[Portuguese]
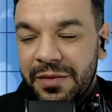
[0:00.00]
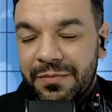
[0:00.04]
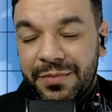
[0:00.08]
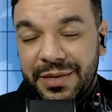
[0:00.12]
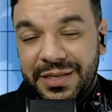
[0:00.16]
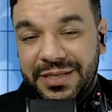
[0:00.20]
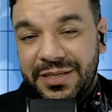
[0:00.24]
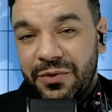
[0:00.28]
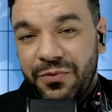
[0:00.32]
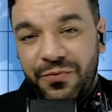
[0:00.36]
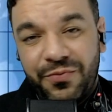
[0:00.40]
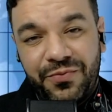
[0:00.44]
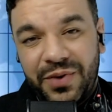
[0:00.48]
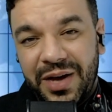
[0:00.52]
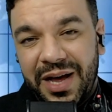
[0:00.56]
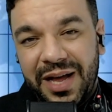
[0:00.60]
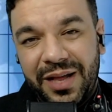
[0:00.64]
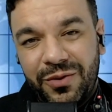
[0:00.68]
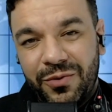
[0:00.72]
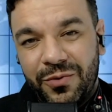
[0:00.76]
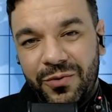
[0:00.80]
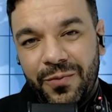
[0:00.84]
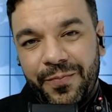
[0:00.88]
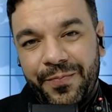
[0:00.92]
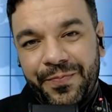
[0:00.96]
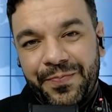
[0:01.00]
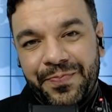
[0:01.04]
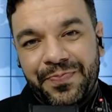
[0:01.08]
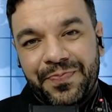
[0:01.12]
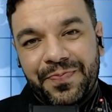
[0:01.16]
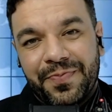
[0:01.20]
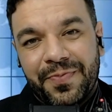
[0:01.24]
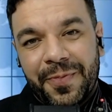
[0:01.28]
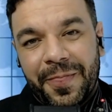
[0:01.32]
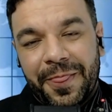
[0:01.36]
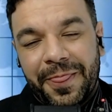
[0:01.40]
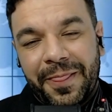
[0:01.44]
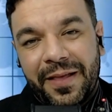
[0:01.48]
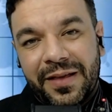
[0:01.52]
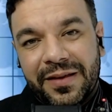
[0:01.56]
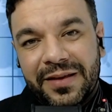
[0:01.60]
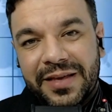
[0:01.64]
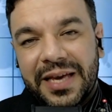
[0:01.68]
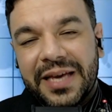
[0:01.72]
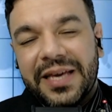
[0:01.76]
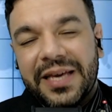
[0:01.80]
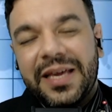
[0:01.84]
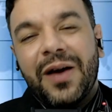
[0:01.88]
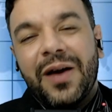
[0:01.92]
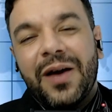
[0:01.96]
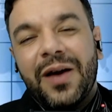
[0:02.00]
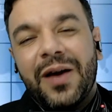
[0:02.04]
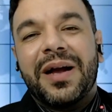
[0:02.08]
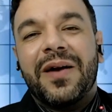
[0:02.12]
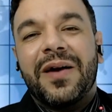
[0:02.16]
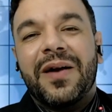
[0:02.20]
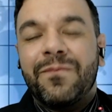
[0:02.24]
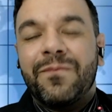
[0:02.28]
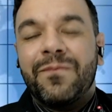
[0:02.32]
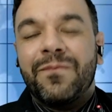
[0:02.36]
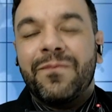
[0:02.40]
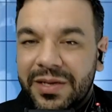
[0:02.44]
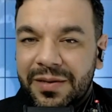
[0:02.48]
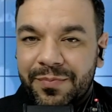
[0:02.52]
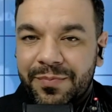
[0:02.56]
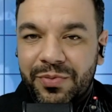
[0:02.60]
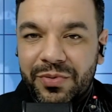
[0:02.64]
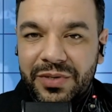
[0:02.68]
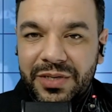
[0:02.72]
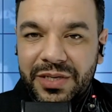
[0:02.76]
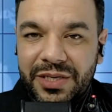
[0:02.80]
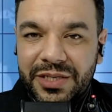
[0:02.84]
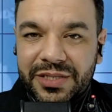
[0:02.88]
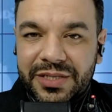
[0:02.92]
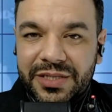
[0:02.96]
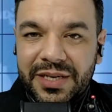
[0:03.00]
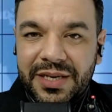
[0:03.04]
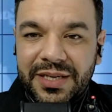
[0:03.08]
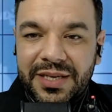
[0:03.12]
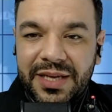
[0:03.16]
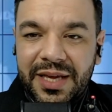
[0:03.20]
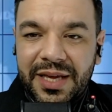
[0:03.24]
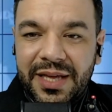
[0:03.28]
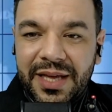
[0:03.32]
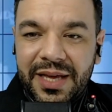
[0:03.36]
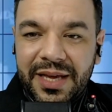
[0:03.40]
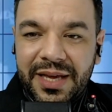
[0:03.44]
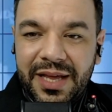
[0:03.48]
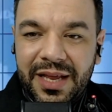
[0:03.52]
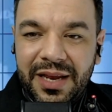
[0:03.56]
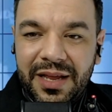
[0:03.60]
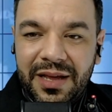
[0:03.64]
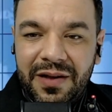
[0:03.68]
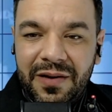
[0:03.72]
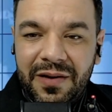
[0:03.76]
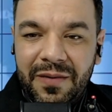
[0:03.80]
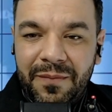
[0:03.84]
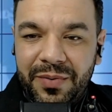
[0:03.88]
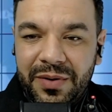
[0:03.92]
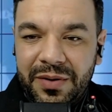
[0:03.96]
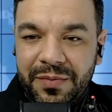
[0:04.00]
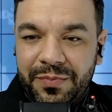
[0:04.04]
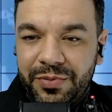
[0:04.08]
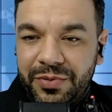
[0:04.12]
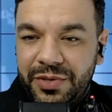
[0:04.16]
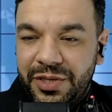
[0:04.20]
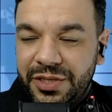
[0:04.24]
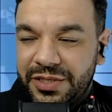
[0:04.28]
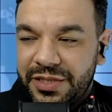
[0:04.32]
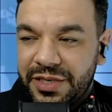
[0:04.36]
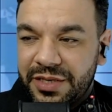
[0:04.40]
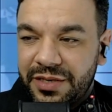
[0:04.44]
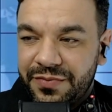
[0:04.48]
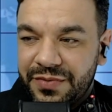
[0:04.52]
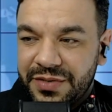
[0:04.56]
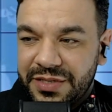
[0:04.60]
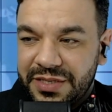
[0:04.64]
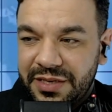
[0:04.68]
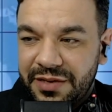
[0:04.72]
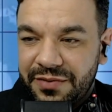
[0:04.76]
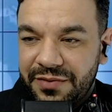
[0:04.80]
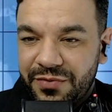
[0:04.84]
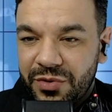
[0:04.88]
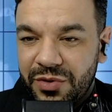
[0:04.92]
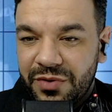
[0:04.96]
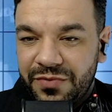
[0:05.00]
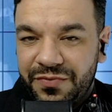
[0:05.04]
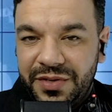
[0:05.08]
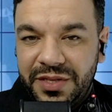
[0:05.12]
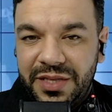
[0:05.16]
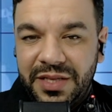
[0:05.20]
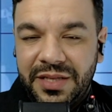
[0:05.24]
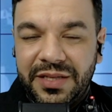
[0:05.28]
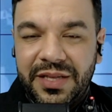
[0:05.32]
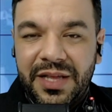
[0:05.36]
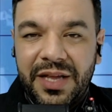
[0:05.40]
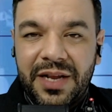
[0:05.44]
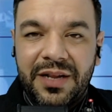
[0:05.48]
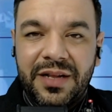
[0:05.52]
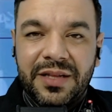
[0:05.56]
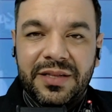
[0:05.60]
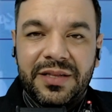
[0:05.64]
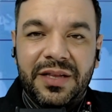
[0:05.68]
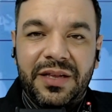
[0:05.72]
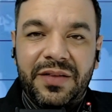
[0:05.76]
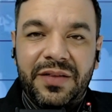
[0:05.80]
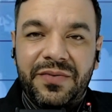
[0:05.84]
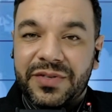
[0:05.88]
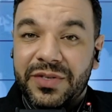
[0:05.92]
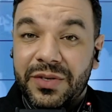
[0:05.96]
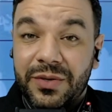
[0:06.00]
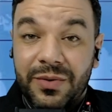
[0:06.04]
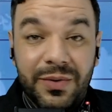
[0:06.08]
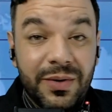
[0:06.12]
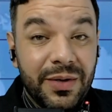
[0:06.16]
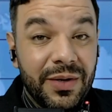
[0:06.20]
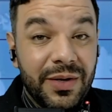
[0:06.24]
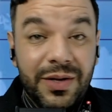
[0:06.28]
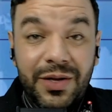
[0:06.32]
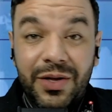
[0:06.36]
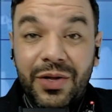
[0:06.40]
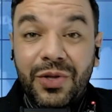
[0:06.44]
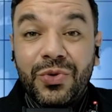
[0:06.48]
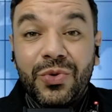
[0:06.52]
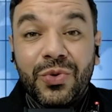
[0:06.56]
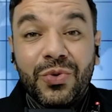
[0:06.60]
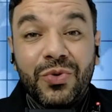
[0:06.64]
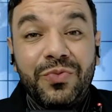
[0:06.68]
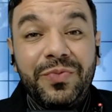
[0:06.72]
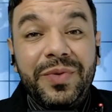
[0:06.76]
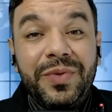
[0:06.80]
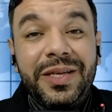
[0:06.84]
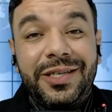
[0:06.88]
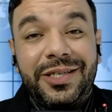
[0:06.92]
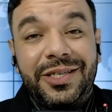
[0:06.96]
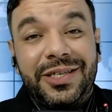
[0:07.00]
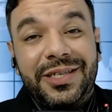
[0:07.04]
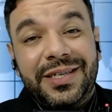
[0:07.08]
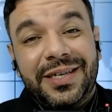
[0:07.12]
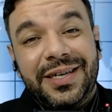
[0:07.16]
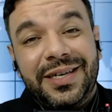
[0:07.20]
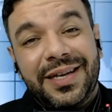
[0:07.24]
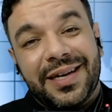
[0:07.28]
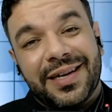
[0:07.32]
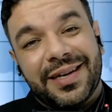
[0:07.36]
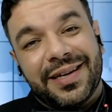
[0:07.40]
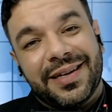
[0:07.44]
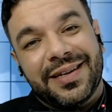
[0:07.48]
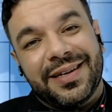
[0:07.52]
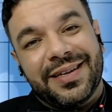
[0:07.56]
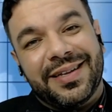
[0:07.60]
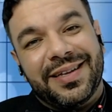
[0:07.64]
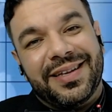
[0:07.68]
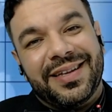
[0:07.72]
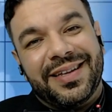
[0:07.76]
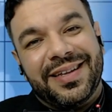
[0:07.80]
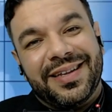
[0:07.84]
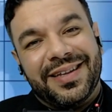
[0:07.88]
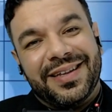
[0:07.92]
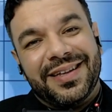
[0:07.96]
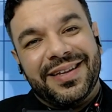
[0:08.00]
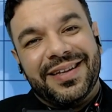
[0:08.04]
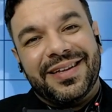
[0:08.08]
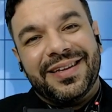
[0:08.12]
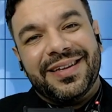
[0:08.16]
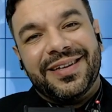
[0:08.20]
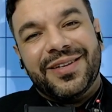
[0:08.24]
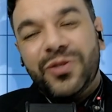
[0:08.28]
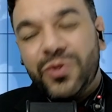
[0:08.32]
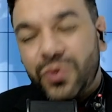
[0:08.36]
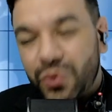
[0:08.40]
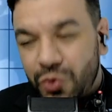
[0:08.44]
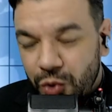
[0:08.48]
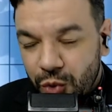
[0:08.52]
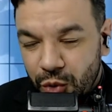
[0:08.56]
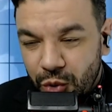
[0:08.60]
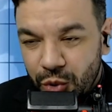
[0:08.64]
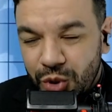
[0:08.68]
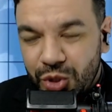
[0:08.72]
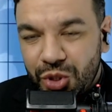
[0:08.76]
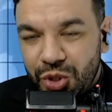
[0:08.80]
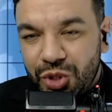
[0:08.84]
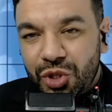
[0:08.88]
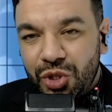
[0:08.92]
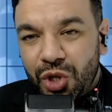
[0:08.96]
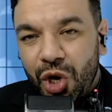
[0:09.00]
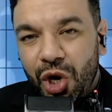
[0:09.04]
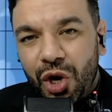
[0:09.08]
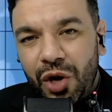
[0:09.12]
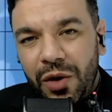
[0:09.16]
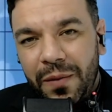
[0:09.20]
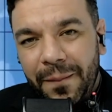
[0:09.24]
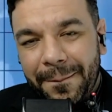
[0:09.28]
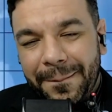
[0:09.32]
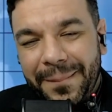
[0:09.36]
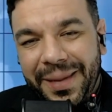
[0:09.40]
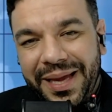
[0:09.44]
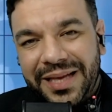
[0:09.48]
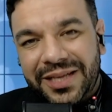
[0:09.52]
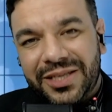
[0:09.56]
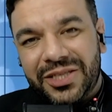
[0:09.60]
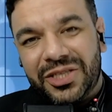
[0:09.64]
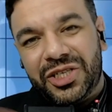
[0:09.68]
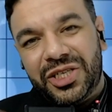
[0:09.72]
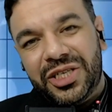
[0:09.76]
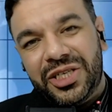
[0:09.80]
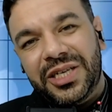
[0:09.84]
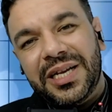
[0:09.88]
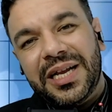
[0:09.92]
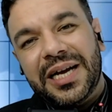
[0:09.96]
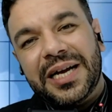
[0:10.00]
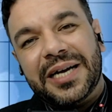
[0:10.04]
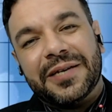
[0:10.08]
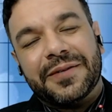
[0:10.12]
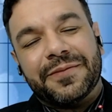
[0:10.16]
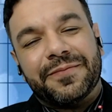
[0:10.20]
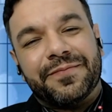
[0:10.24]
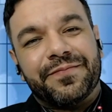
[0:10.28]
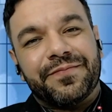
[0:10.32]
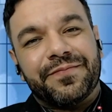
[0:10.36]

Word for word: mas é um fato. O que, que, é uma campanha política, né? O que, que é aquela campanha política que você viu a vida inteira na televisão? Tudo mentira. Tudo mentira.